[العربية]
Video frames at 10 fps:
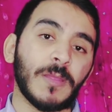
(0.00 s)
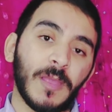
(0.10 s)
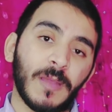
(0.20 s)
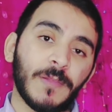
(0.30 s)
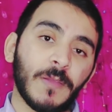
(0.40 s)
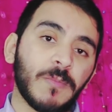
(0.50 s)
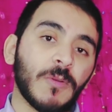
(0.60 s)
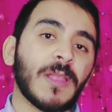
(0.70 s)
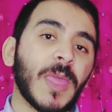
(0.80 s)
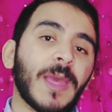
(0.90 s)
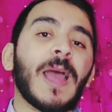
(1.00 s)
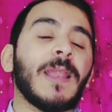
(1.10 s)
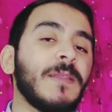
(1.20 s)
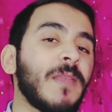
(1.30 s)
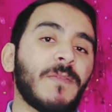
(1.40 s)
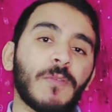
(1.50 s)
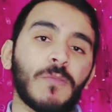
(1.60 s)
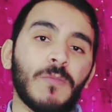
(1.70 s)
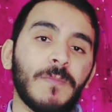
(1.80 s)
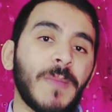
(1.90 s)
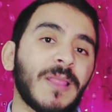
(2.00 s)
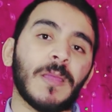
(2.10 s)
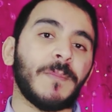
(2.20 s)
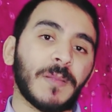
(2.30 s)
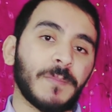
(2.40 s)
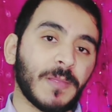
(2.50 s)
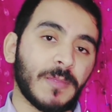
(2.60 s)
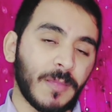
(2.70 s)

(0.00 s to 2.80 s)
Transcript: تيجي في الاسبوع ده تراجع على اللي انت حفظته ما ت... ما ت...